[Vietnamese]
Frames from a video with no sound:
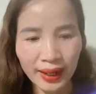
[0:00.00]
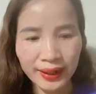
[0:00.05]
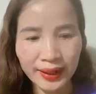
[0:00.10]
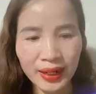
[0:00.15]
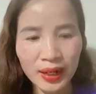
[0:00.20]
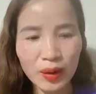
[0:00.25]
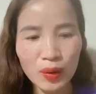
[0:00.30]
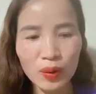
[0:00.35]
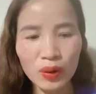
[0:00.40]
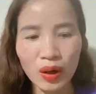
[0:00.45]

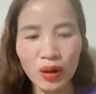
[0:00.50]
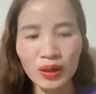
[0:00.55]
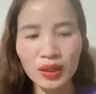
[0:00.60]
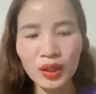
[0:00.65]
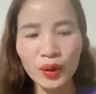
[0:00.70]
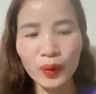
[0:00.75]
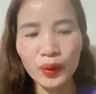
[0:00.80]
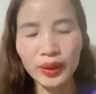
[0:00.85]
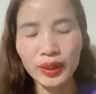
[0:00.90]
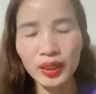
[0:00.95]
à, đều
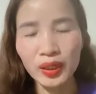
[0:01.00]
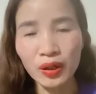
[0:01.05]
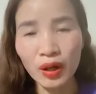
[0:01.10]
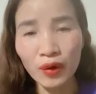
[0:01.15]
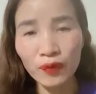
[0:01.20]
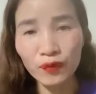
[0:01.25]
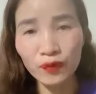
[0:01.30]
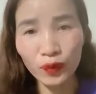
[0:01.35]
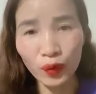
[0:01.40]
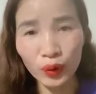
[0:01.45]
có cơ hội
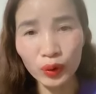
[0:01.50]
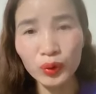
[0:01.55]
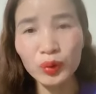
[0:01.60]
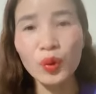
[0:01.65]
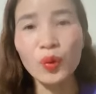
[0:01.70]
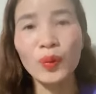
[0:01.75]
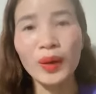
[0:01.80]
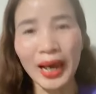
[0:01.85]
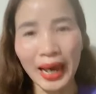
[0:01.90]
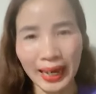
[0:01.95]
góp
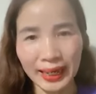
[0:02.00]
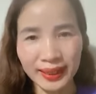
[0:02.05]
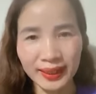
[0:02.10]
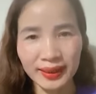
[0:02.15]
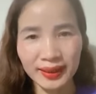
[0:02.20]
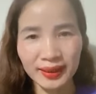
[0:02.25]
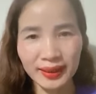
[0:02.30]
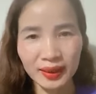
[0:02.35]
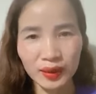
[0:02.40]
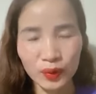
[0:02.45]
vốn cùng
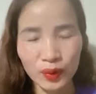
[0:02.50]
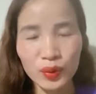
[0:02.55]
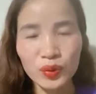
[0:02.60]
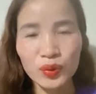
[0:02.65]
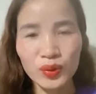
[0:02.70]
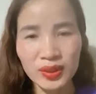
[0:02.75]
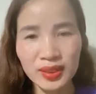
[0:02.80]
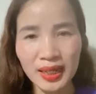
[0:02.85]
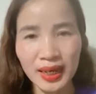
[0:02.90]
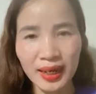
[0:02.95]
ngài,
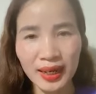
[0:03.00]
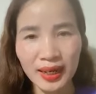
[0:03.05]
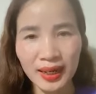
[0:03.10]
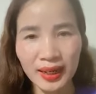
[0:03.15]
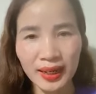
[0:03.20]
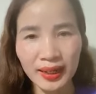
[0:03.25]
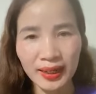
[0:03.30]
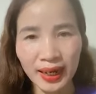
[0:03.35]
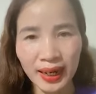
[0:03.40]
quý chính ạ.